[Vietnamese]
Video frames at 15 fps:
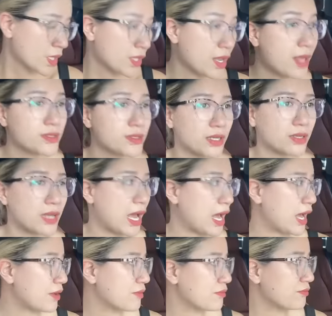nên rằng
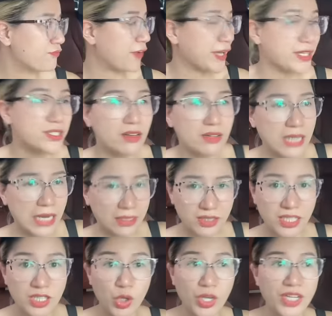là phải chờ đặt,
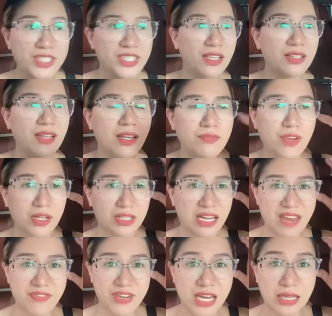thì nó lại dính đến việc là
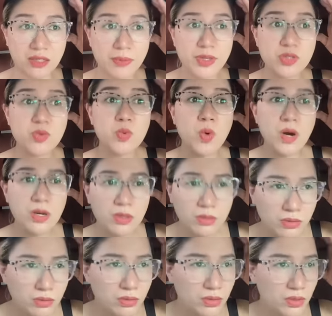em phải đặt từ bên Trung Quốc,
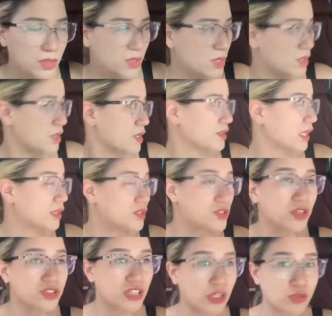đặt
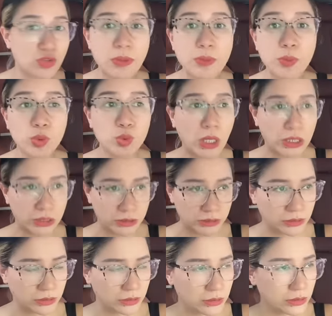xưởng sản xuất mất một tuần
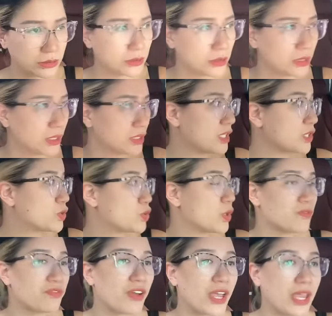thì
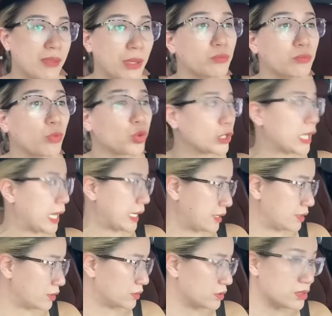chuyển về mất một
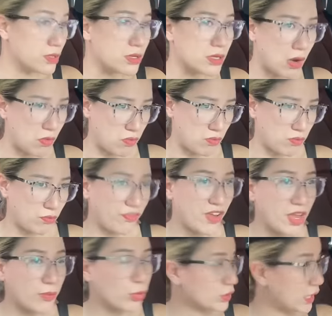ngày, từ cửa khẩu
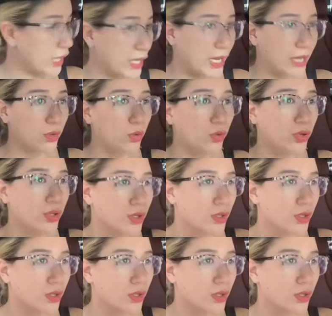về một ngày Hà Nội